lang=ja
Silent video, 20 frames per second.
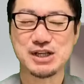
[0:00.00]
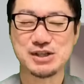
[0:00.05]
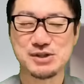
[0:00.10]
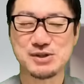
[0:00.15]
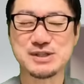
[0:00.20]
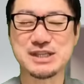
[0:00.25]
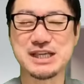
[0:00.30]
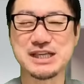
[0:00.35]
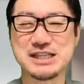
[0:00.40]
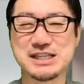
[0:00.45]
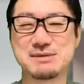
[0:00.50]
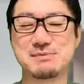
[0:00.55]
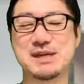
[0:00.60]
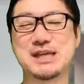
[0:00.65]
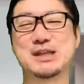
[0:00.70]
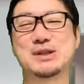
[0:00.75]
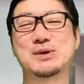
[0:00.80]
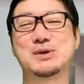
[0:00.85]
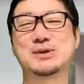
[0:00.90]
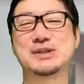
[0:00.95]
所詮自
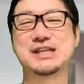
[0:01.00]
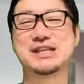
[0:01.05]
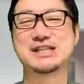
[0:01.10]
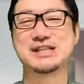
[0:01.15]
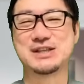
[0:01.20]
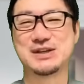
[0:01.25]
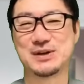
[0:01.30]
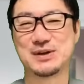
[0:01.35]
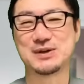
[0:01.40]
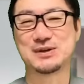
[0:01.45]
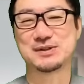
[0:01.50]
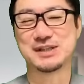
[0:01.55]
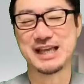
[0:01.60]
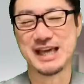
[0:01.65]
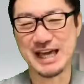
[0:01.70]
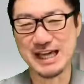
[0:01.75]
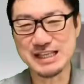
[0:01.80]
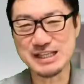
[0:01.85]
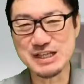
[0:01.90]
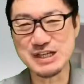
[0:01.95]
民党ですよ。
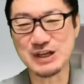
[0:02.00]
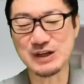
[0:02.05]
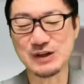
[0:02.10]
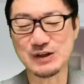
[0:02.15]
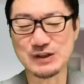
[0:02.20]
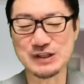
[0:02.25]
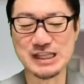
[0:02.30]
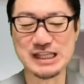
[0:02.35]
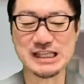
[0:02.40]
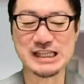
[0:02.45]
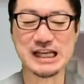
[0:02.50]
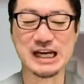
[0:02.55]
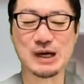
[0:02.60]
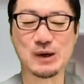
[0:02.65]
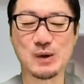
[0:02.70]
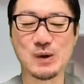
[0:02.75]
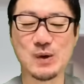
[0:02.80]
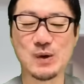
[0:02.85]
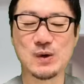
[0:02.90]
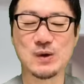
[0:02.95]
ね、地方に行った
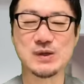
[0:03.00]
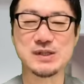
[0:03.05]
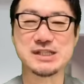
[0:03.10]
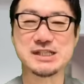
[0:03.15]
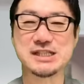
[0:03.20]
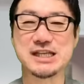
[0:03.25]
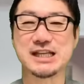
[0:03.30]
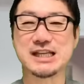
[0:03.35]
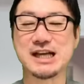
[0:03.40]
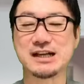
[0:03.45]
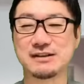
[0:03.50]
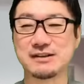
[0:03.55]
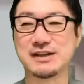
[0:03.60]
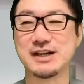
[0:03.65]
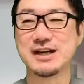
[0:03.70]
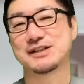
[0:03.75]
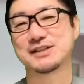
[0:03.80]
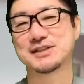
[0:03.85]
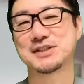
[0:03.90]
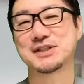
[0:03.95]
ら大口叩く、
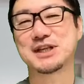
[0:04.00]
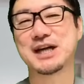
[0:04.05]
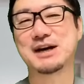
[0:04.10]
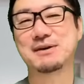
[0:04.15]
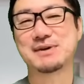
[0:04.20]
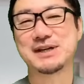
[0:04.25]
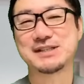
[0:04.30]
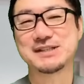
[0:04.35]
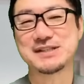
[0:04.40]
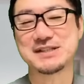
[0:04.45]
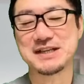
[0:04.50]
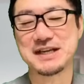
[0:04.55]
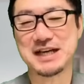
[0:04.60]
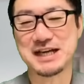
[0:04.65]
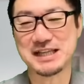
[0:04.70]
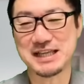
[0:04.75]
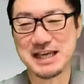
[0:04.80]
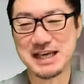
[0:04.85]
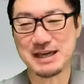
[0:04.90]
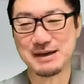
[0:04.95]
菅は
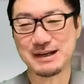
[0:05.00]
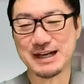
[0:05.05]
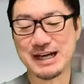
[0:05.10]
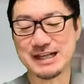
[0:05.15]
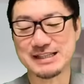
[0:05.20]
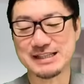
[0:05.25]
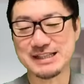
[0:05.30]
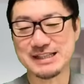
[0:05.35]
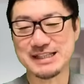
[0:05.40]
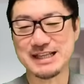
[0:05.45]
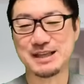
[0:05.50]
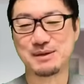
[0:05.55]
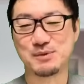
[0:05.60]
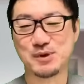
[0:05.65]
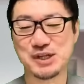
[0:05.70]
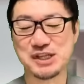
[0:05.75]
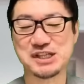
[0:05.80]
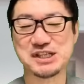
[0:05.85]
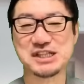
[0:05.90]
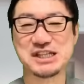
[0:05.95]
菅で完全にも
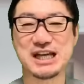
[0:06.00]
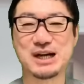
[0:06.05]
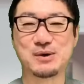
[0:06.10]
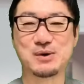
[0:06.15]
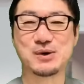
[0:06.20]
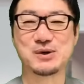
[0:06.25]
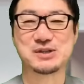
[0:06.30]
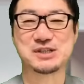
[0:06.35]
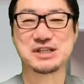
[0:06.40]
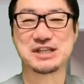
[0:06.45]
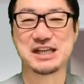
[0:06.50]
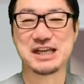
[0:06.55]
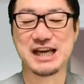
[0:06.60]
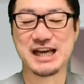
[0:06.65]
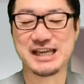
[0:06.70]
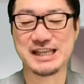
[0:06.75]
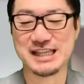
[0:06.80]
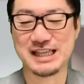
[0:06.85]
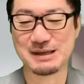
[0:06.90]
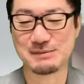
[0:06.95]
う石田卸に
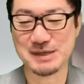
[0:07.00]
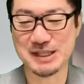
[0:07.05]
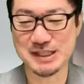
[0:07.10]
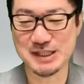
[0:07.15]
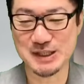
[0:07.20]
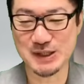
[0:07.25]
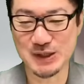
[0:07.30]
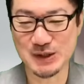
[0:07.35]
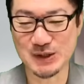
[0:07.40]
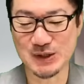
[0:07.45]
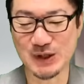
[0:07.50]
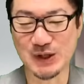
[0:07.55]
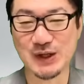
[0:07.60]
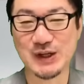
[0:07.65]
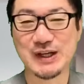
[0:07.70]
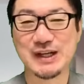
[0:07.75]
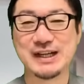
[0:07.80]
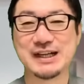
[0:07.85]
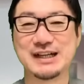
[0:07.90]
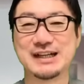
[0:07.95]
入ってますよと。
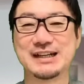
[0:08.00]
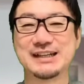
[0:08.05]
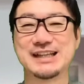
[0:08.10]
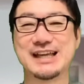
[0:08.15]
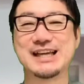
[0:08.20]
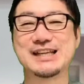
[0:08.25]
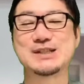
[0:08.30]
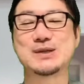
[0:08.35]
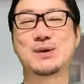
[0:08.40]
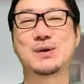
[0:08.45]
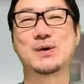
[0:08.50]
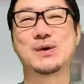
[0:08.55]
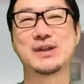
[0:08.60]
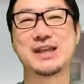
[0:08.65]
で、そこ